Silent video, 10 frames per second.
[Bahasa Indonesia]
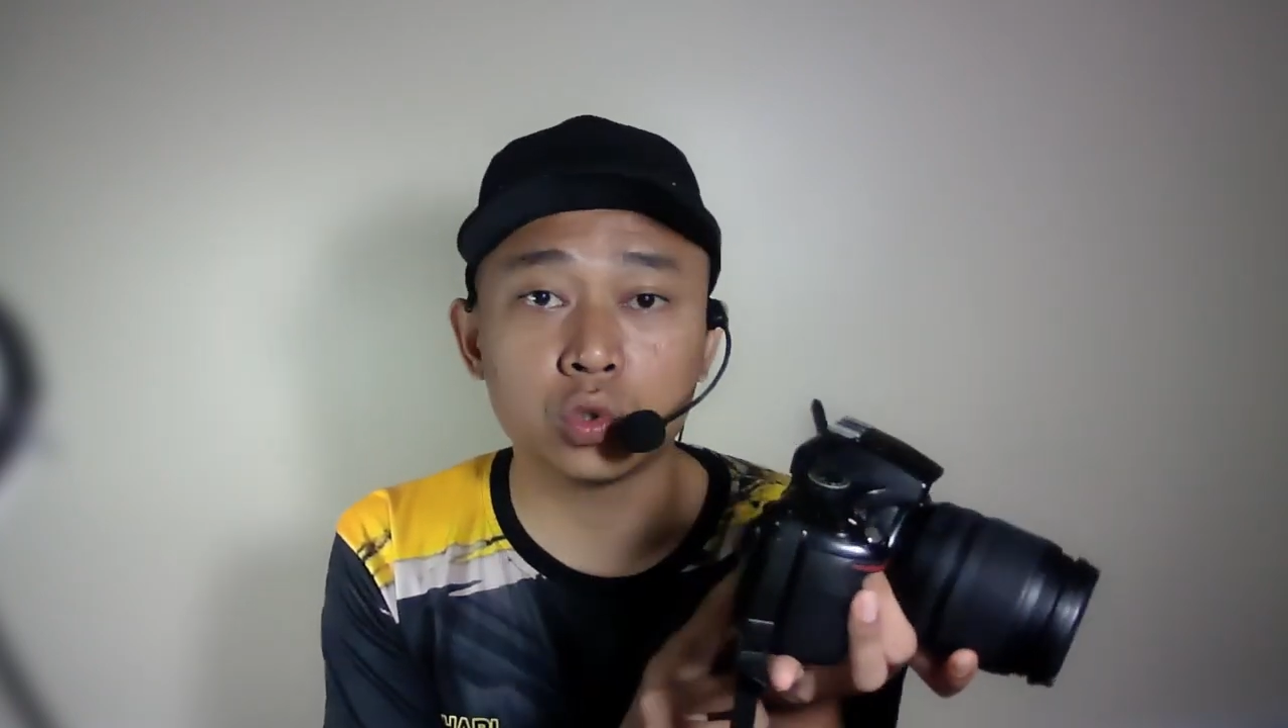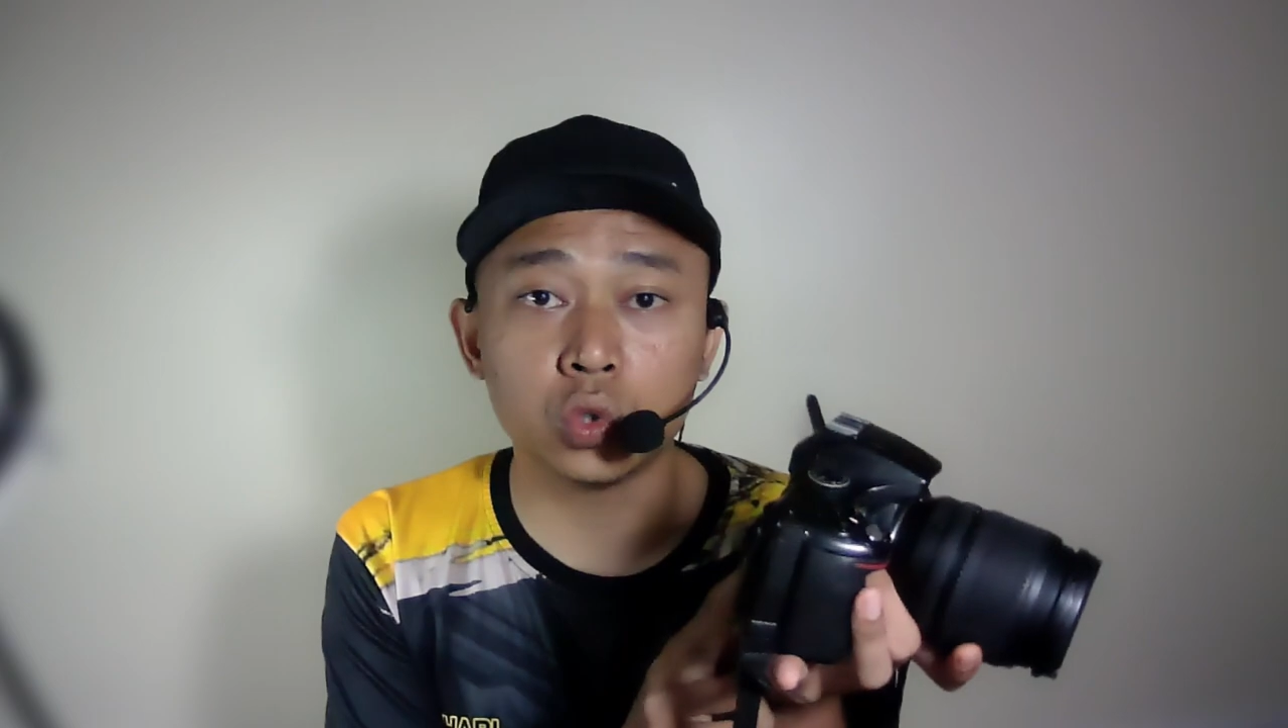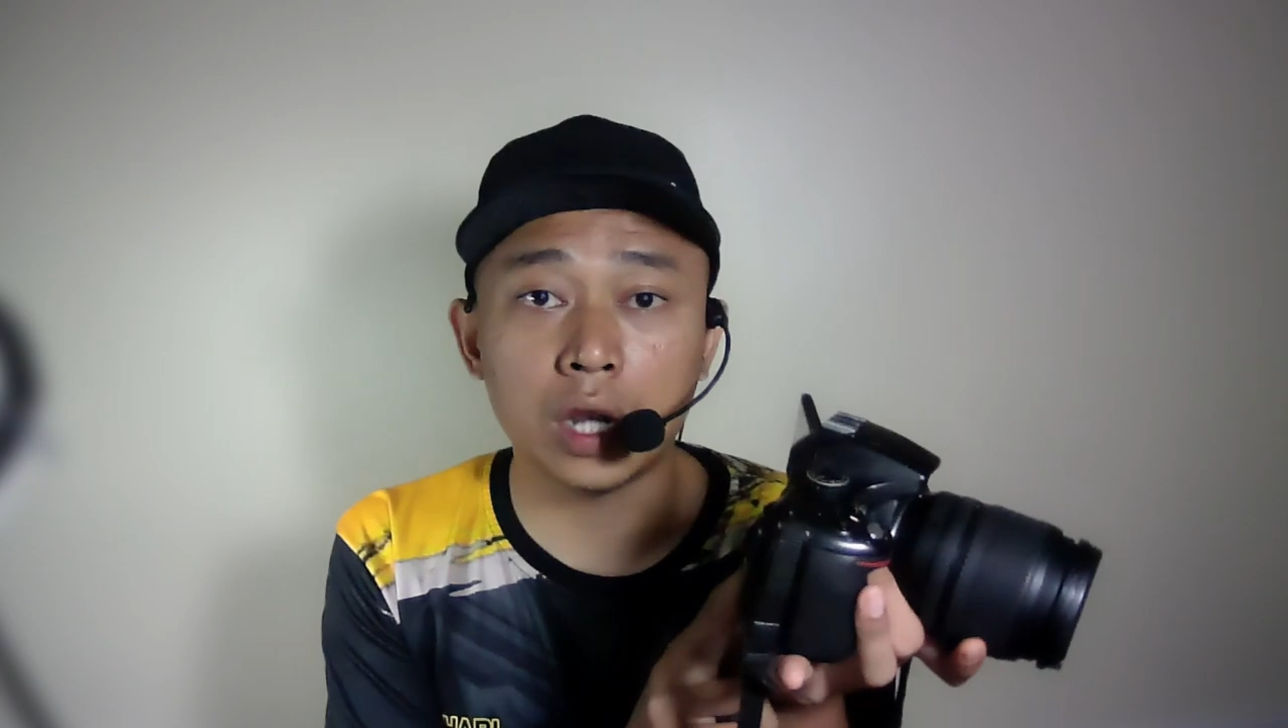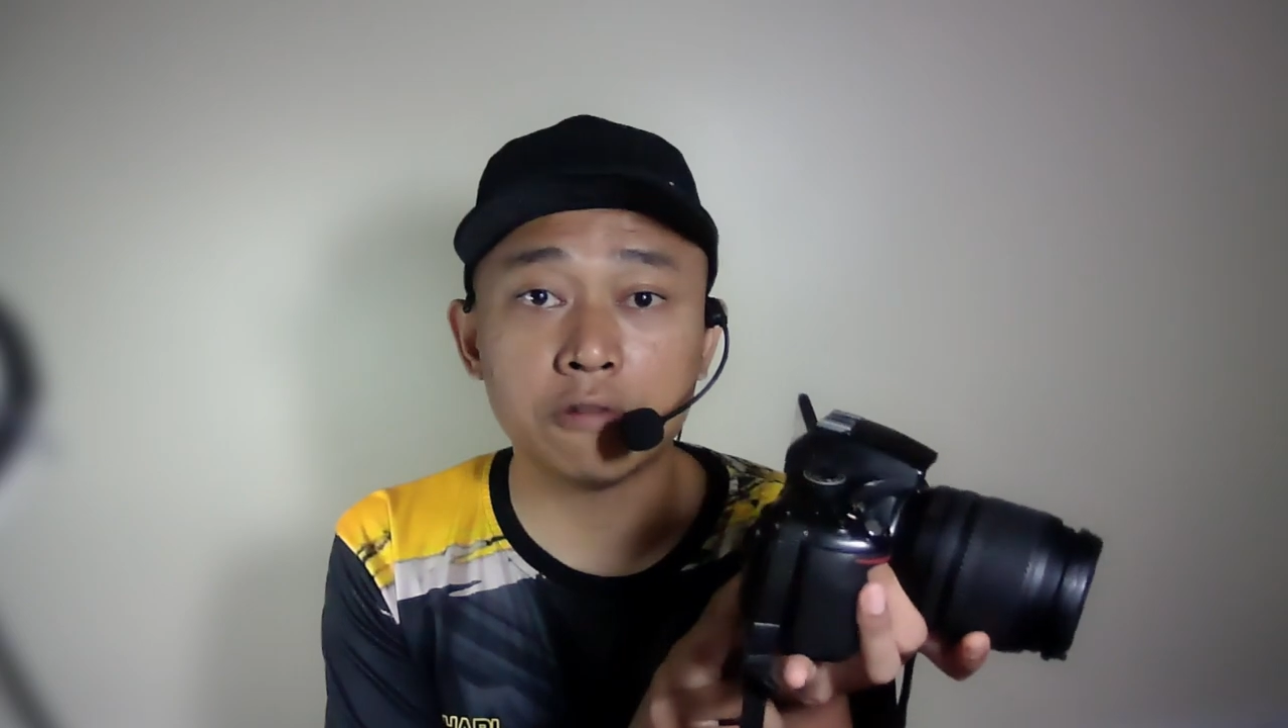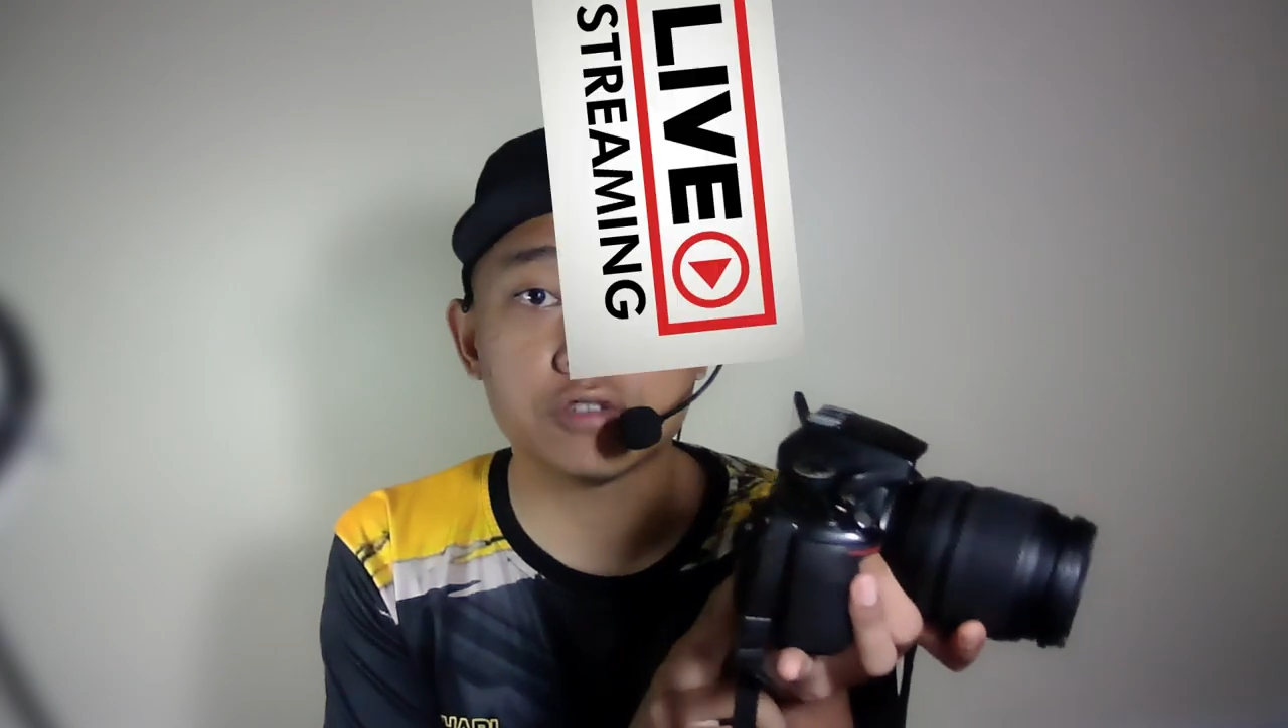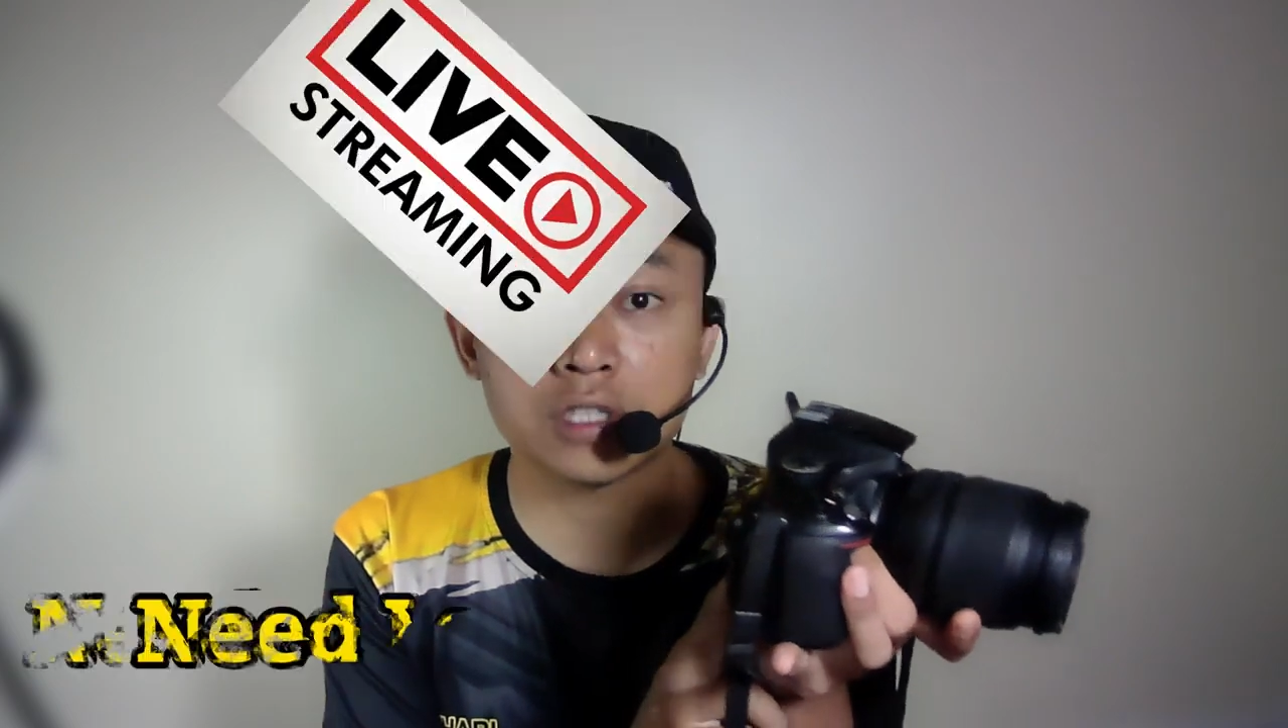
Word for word: untuk live